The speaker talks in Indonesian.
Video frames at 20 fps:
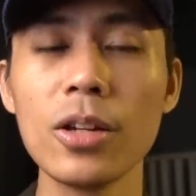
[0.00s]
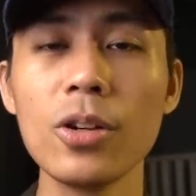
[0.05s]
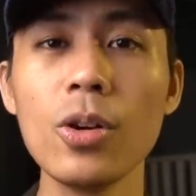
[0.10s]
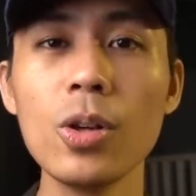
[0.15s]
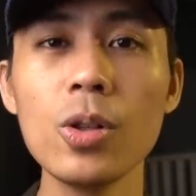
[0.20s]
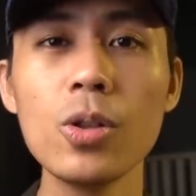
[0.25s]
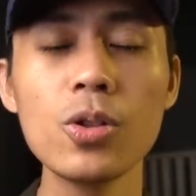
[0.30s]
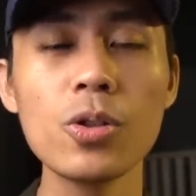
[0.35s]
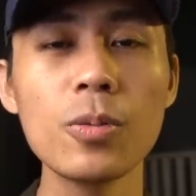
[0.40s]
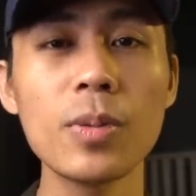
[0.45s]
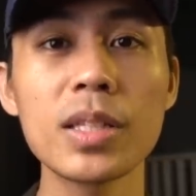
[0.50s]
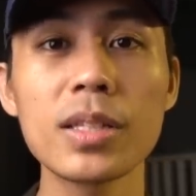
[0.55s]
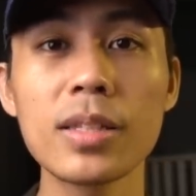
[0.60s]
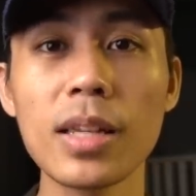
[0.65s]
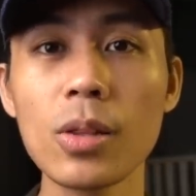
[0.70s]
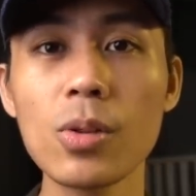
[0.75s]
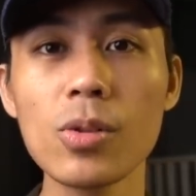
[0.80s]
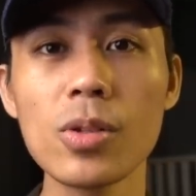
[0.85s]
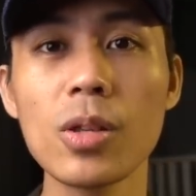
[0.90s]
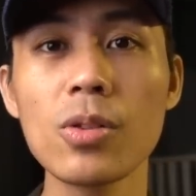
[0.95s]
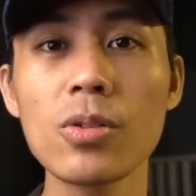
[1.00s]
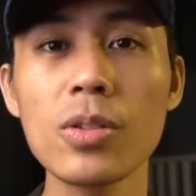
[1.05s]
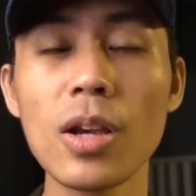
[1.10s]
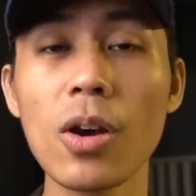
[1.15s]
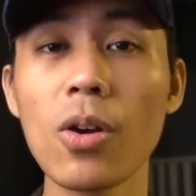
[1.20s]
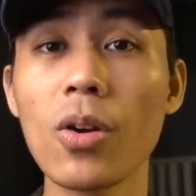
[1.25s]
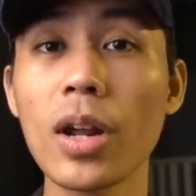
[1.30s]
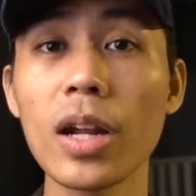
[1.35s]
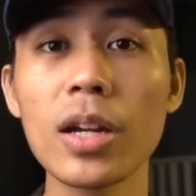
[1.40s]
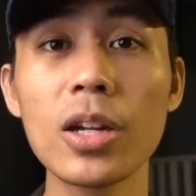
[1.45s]
Doi itu cuma satu-satunya
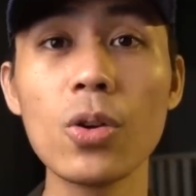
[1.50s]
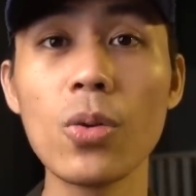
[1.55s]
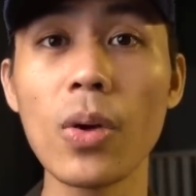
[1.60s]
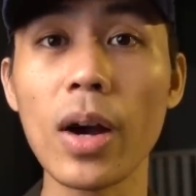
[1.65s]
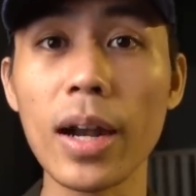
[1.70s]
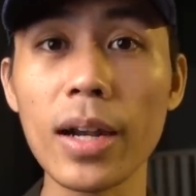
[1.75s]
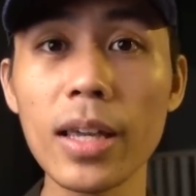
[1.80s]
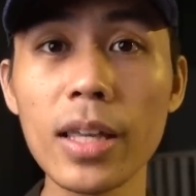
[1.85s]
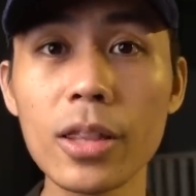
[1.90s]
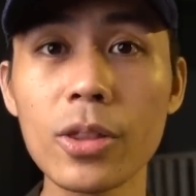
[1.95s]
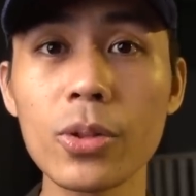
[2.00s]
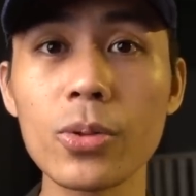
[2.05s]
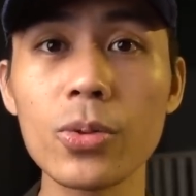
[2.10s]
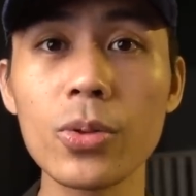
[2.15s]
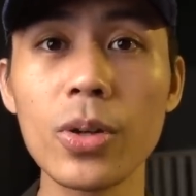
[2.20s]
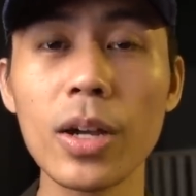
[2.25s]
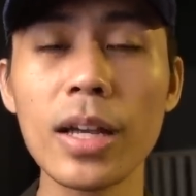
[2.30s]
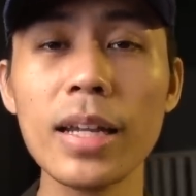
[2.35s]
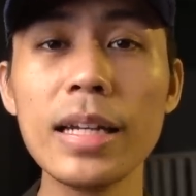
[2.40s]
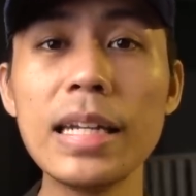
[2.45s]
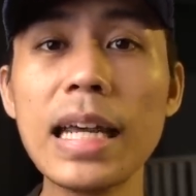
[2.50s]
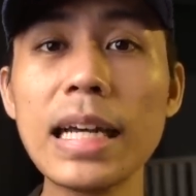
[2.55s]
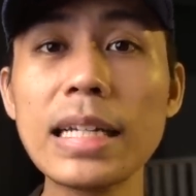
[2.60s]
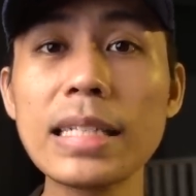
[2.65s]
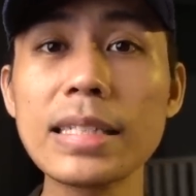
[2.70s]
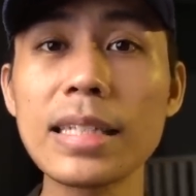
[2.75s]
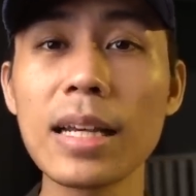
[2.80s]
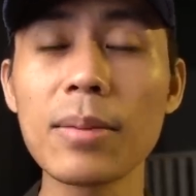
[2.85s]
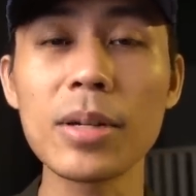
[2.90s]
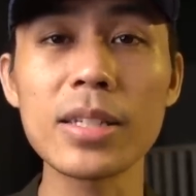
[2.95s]
orang di ruangan itu, dan
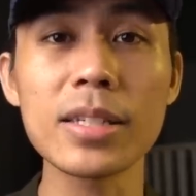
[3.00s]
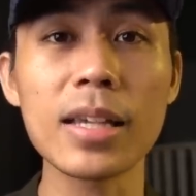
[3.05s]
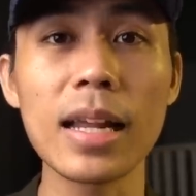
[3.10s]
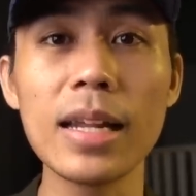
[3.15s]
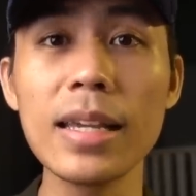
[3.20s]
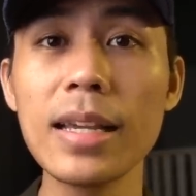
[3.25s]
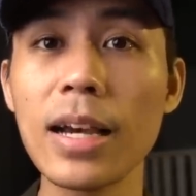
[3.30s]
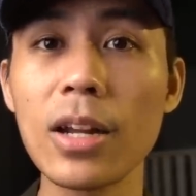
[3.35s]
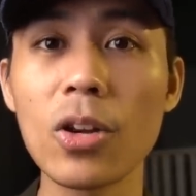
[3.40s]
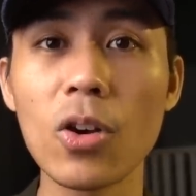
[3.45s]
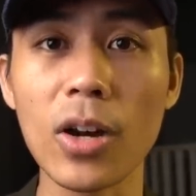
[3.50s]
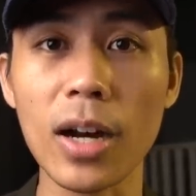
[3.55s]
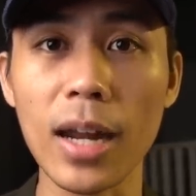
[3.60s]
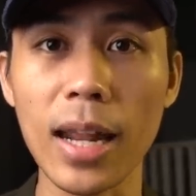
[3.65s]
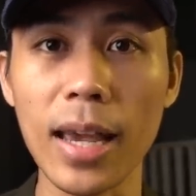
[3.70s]
sama sekali nggak ada orang